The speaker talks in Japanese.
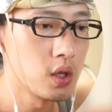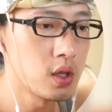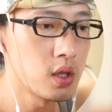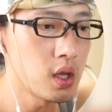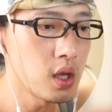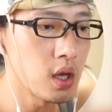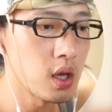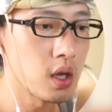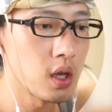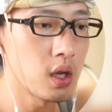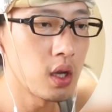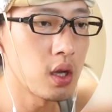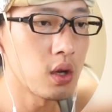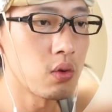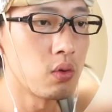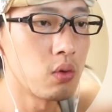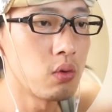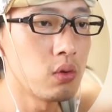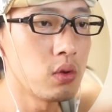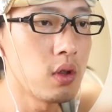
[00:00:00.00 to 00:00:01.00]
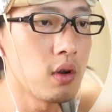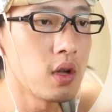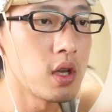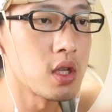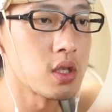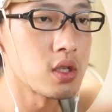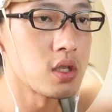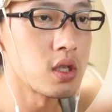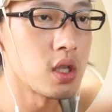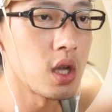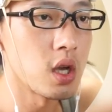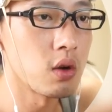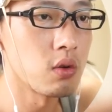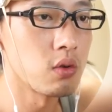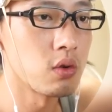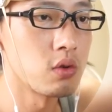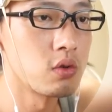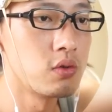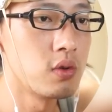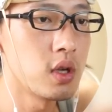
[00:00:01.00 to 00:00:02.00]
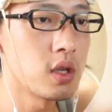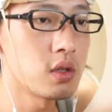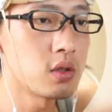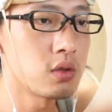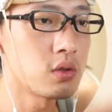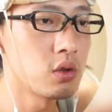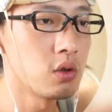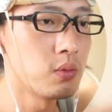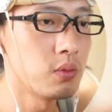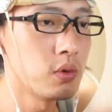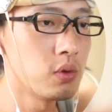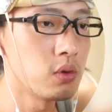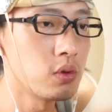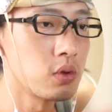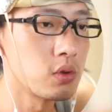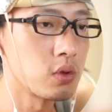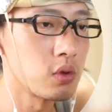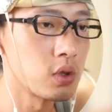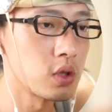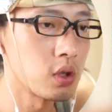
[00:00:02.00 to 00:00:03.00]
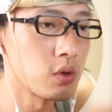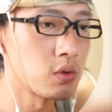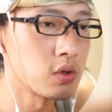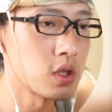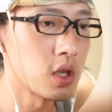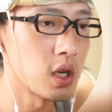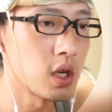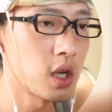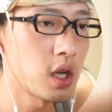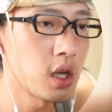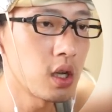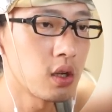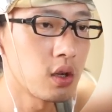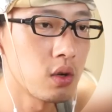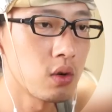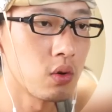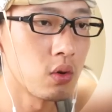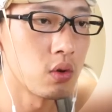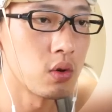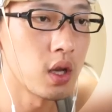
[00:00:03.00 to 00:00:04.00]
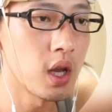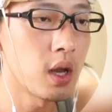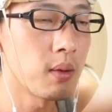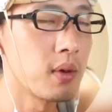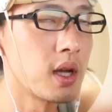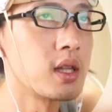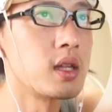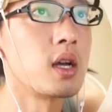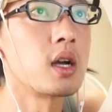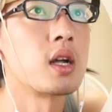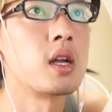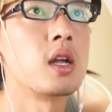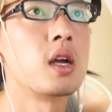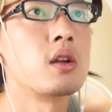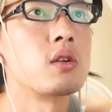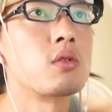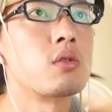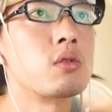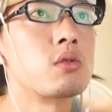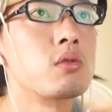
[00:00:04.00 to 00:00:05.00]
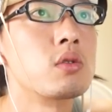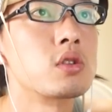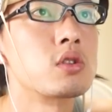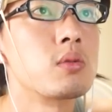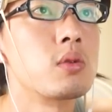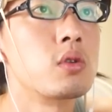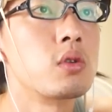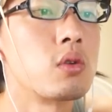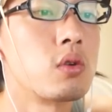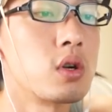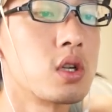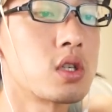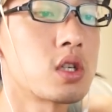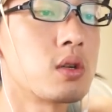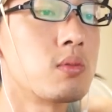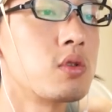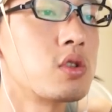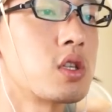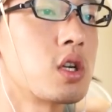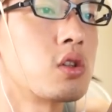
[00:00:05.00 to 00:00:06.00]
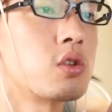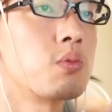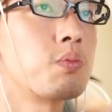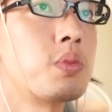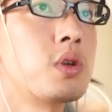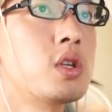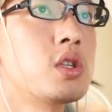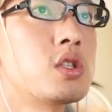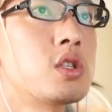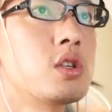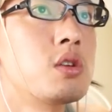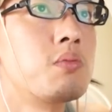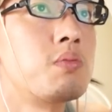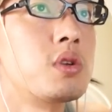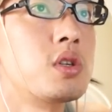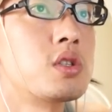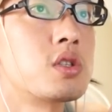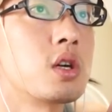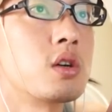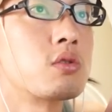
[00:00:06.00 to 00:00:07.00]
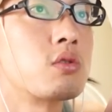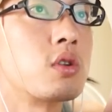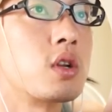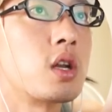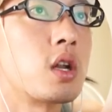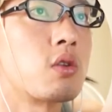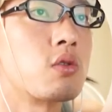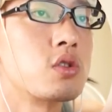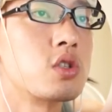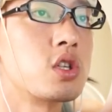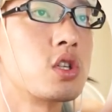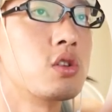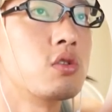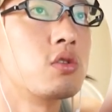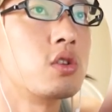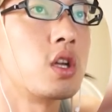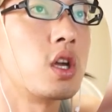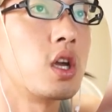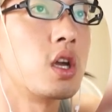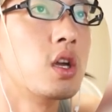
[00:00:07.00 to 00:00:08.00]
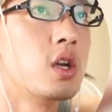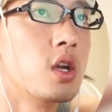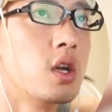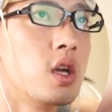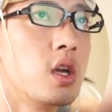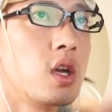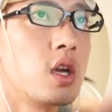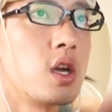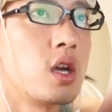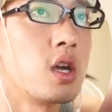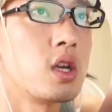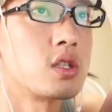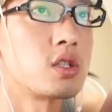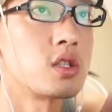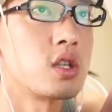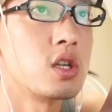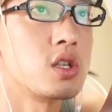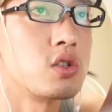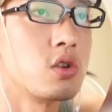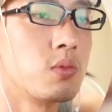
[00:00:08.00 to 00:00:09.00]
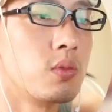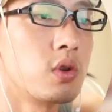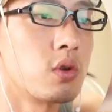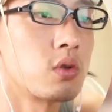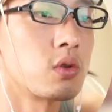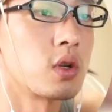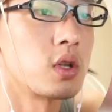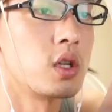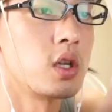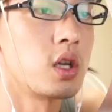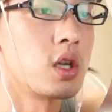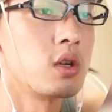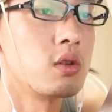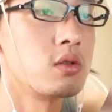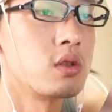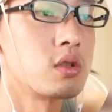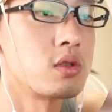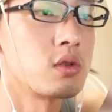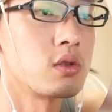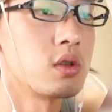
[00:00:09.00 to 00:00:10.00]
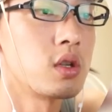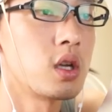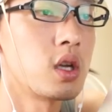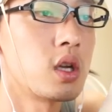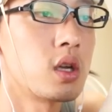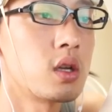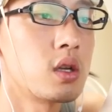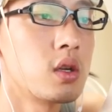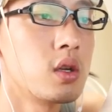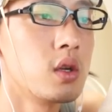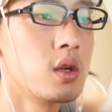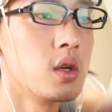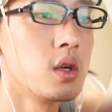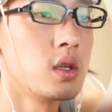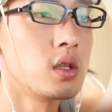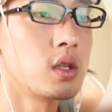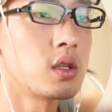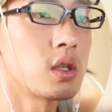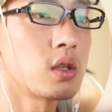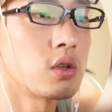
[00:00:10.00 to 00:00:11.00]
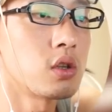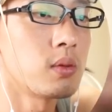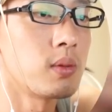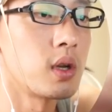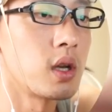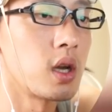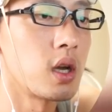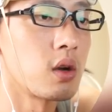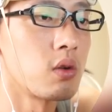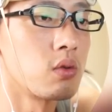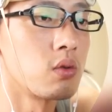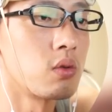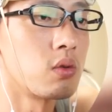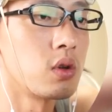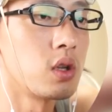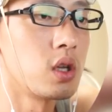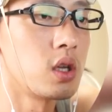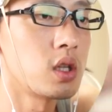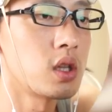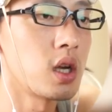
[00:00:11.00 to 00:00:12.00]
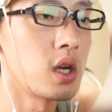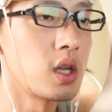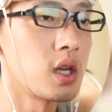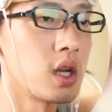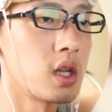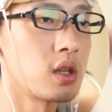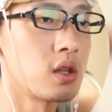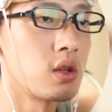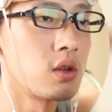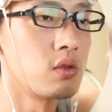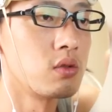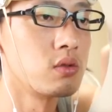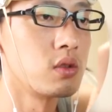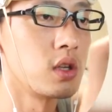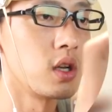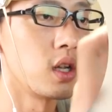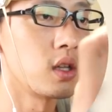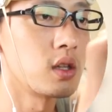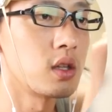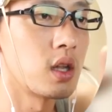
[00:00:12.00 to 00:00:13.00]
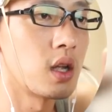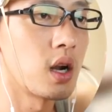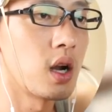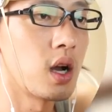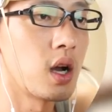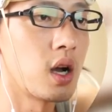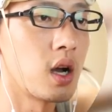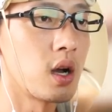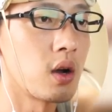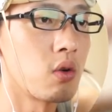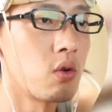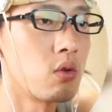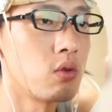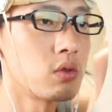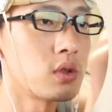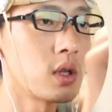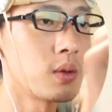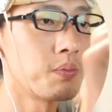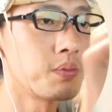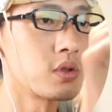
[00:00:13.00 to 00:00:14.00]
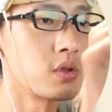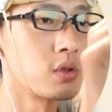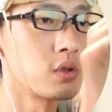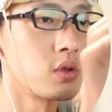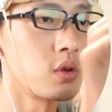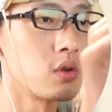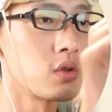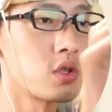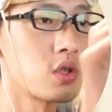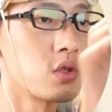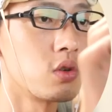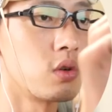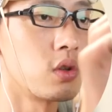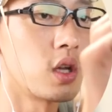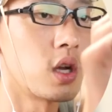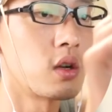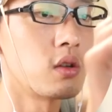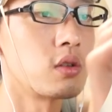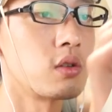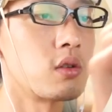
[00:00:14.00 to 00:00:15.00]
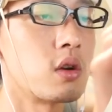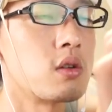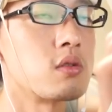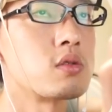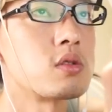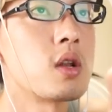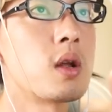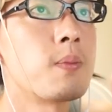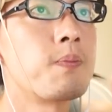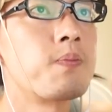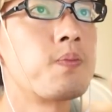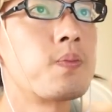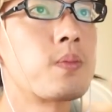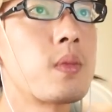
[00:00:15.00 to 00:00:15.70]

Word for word: で、えー、ここではですね、このクエストボードといって、こちらね、ここね、真ん中にあるこのクエストボード。これしかもちゃんとピンチイン、ピンチアウトでね、こう自由に、えー、ステージを見ることができるんですよね。で、例えばね、ここに行きたいなっていう風になったら、ここをタップすると自動で歩いてくれるんですね。